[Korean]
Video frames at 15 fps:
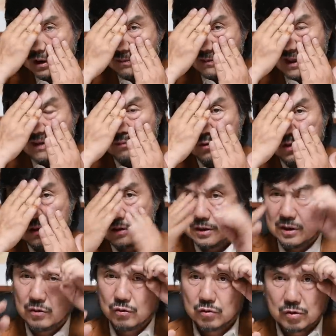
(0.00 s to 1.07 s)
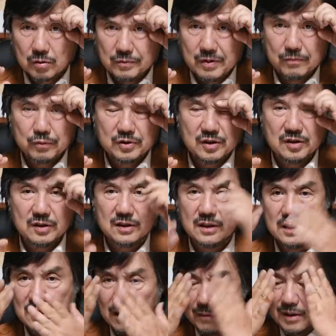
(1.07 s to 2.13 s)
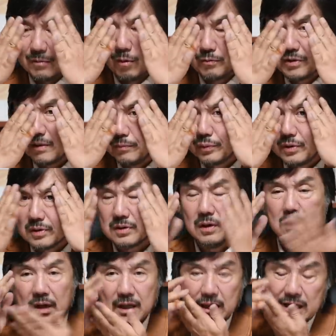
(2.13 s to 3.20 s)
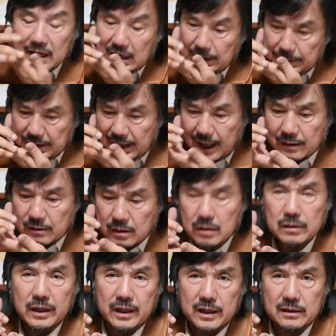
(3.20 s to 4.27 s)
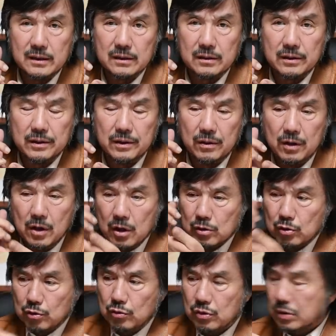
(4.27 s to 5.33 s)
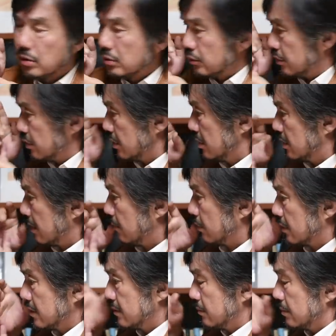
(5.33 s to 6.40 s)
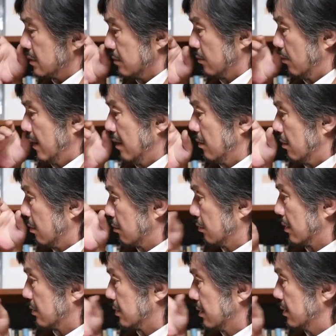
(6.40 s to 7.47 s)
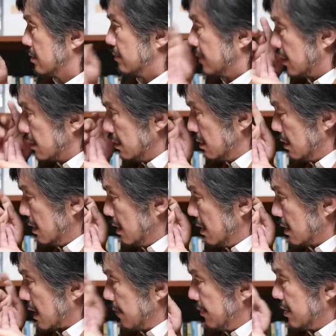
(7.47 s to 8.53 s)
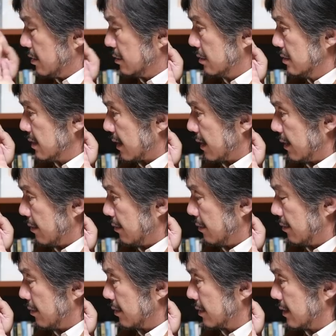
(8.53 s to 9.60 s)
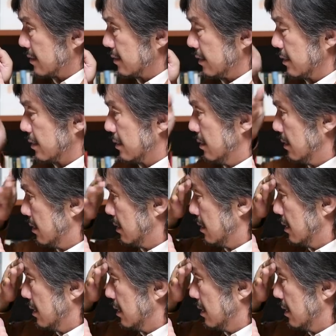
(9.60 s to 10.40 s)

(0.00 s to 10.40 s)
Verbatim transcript: 이마에 붙이든지 눈썹 위에 붙이든지 카메라 몸체가 붙어서 카메라가 안 떨게 해야 되는 거예요. 손으로 들고 찍을 때 뭐 몸하고 얼굴하고 떨어지면 카메라가 흔들잖아요. 그래서 이거를